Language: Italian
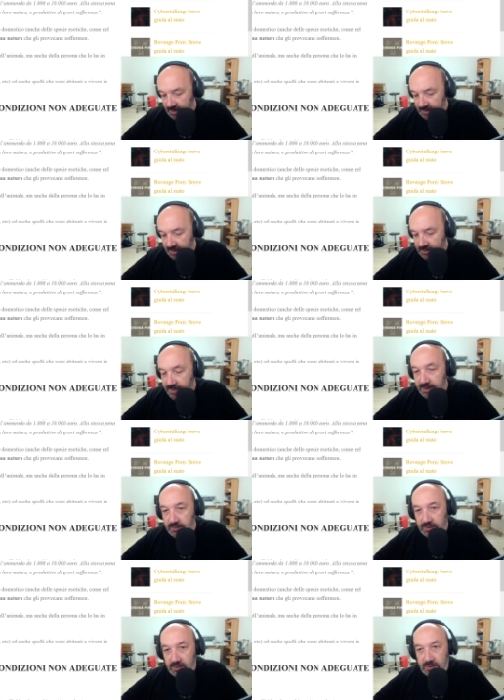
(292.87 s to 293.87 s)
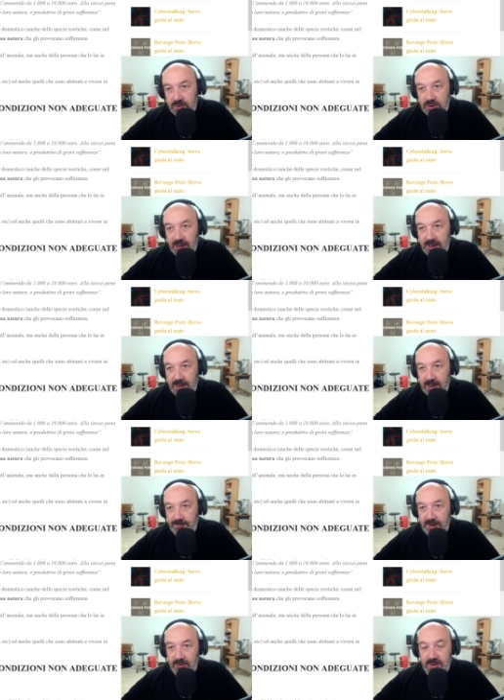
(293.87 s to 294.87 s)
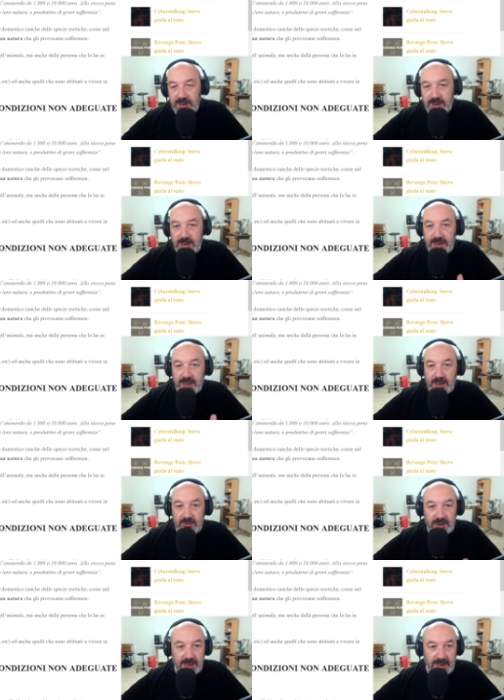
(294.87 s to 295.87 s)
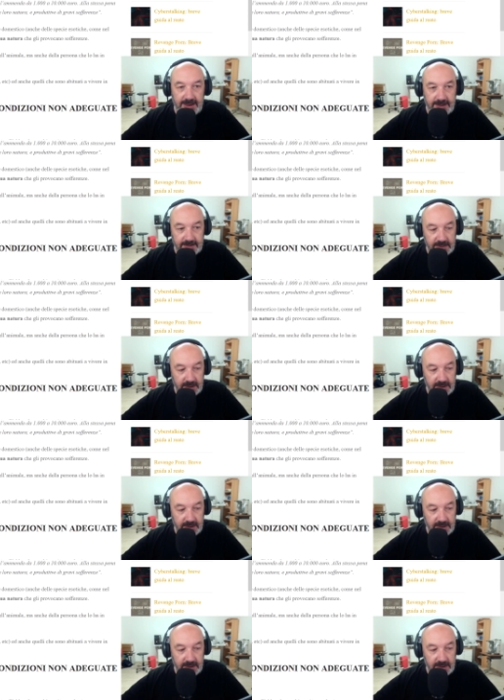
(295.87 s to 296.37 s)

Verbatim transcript: e soprattutto, cioè, ripeto, chi, chi ti ha dato il cane?